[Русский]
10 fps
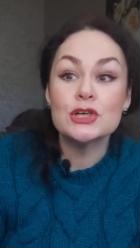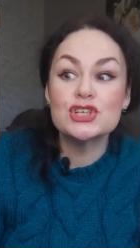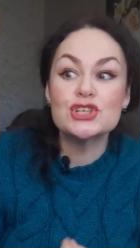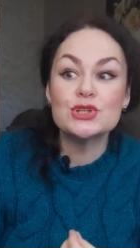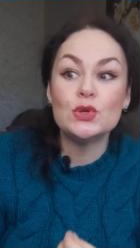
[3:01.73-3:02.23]

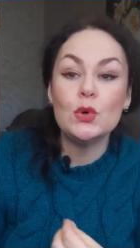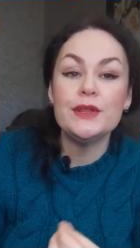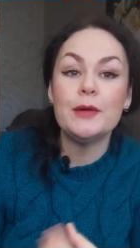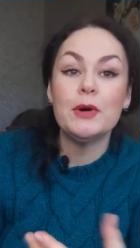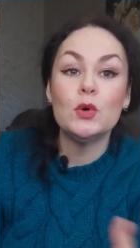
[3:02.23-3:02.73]

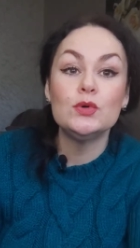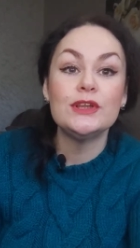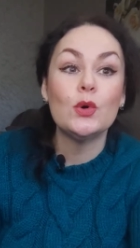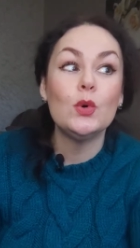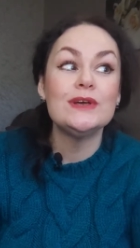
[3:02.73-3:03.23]
Что я могу
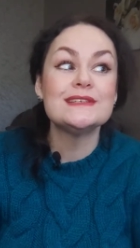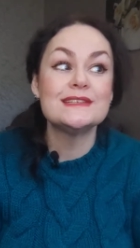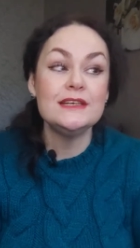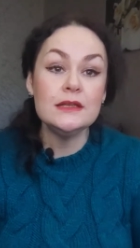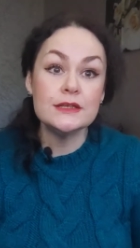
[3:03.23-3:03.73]
такое
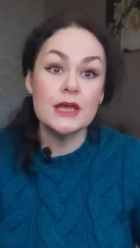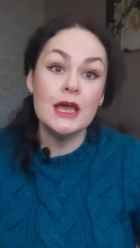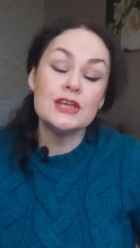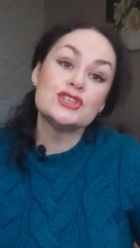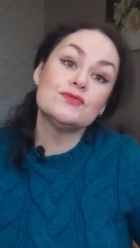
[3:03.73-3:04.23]
сделать,
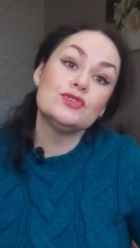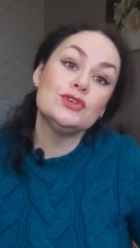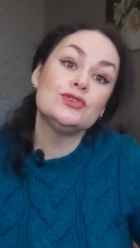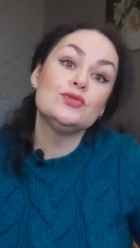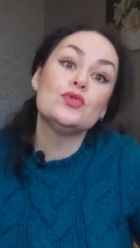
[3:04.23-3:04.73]
чего
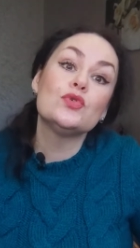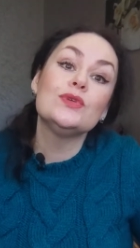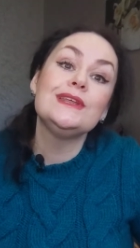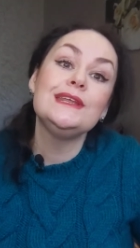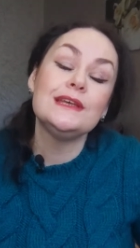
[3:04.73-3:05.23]
нету
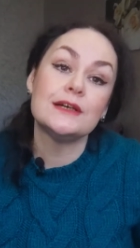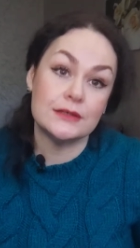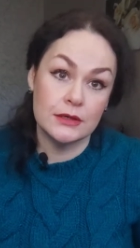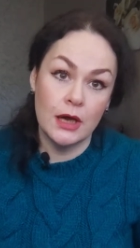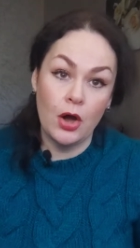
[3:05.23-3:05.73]
других?